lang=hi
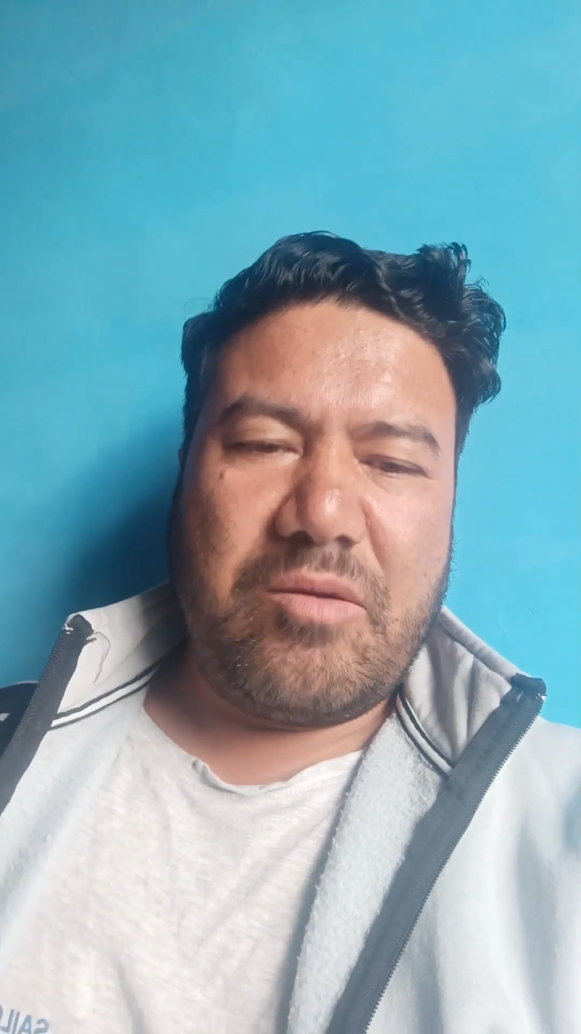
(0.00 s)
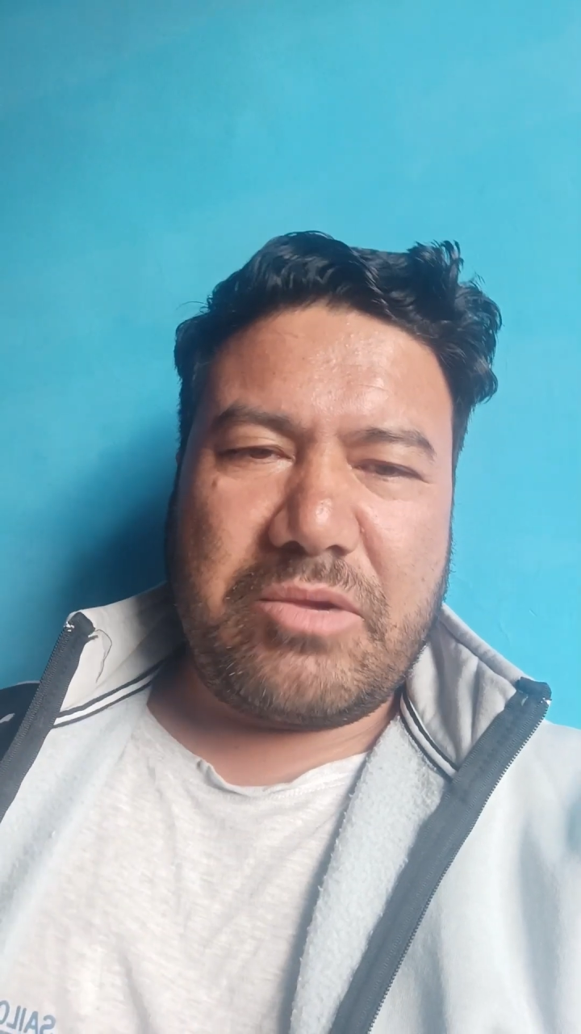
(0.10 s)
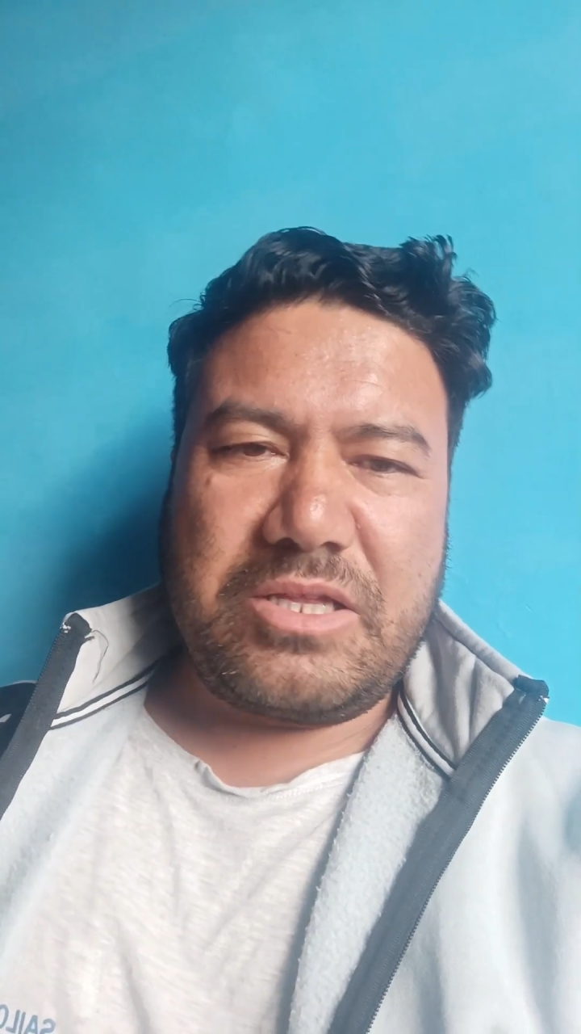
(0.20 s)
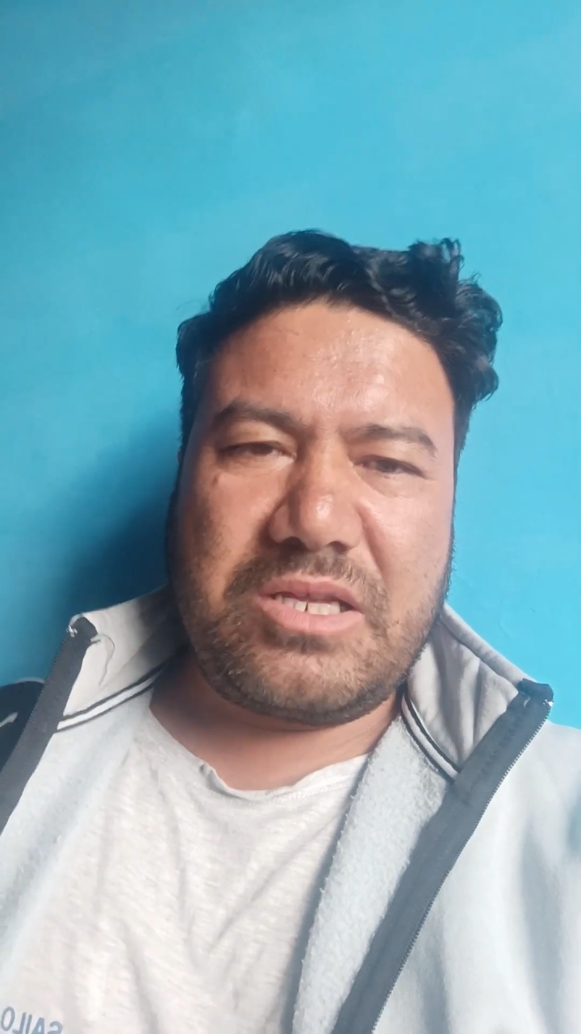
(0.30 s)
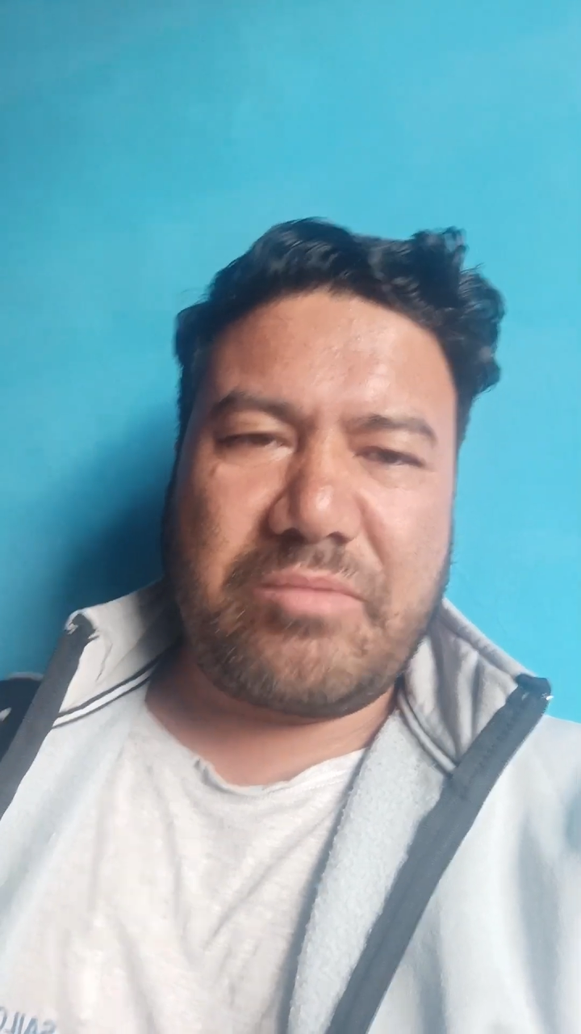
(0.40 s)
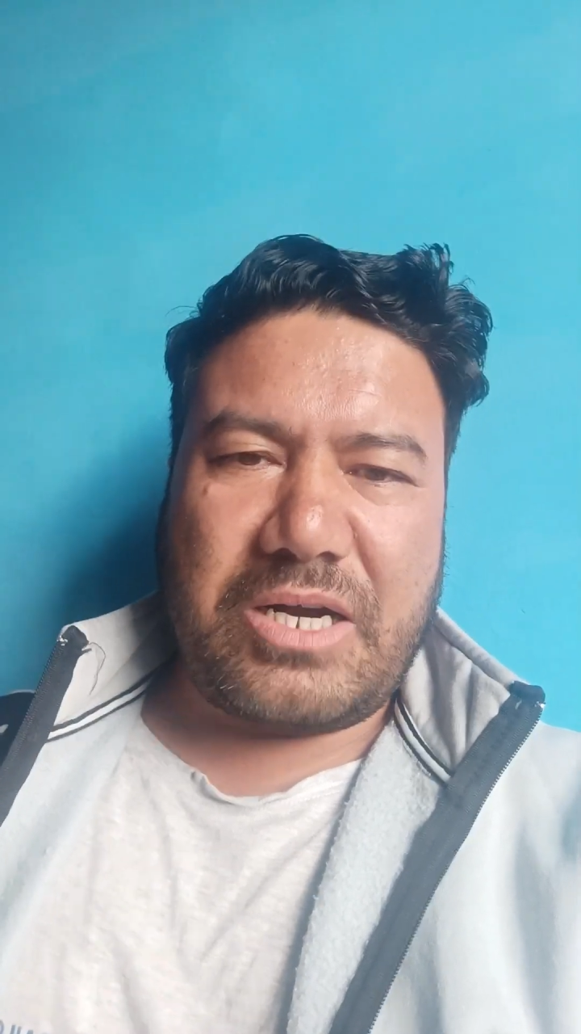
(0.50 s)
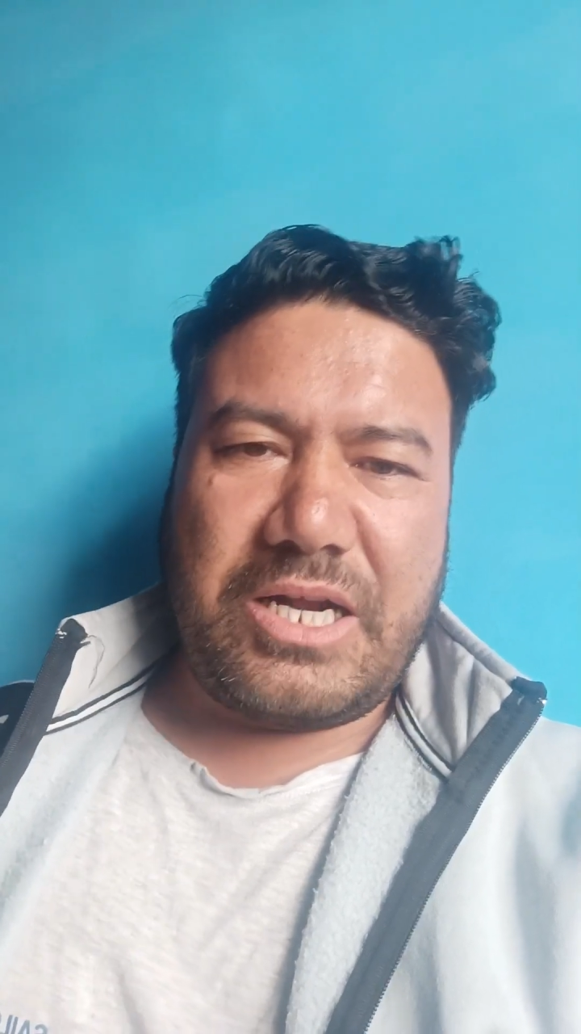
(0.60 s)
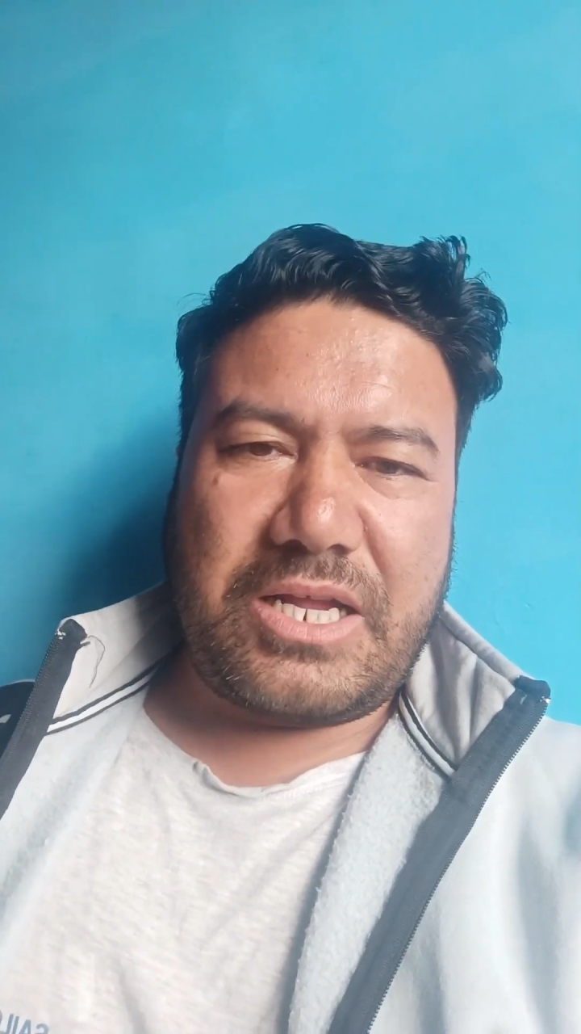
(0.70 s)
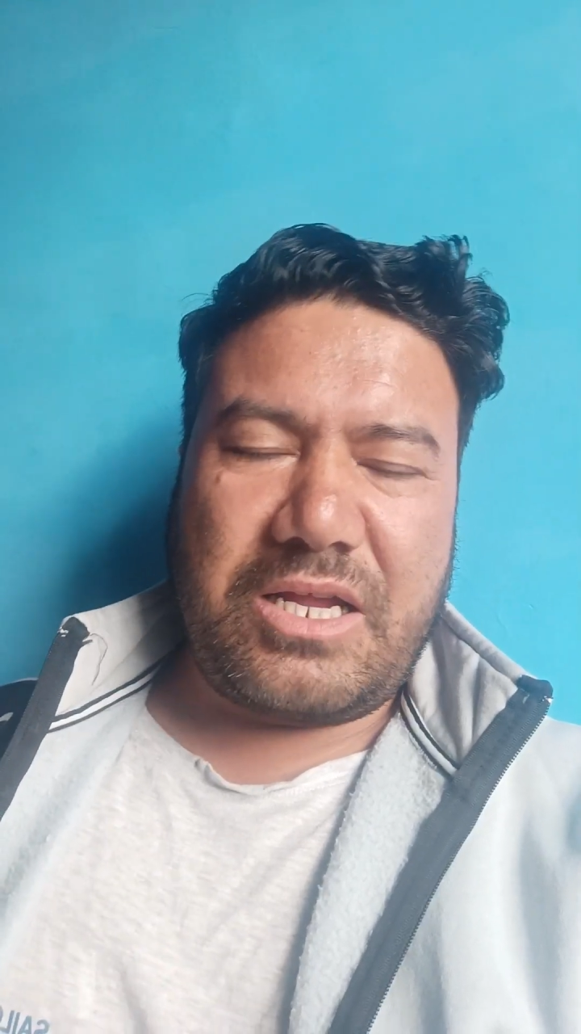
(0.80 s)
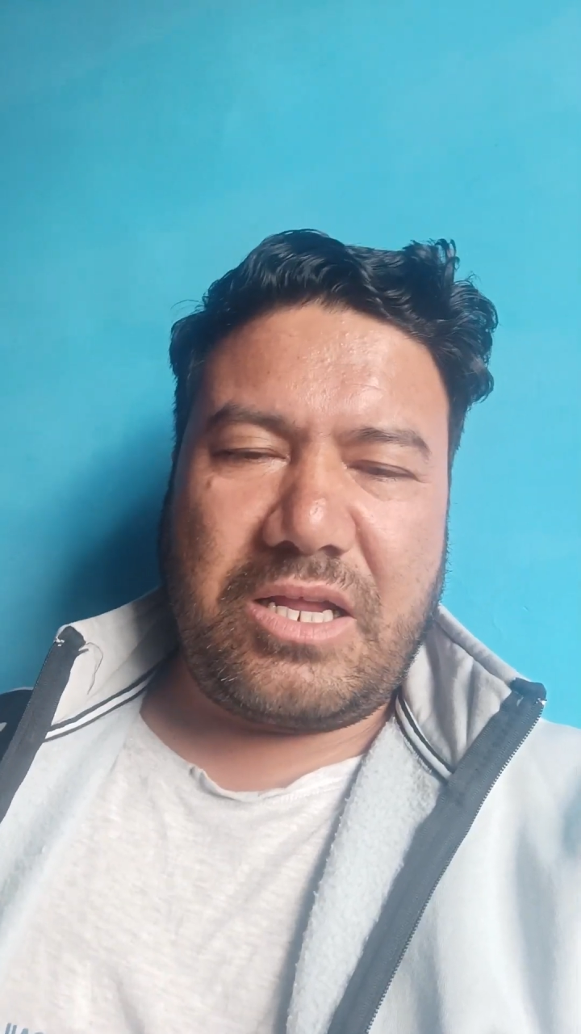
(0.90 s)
मंदिर बनाने के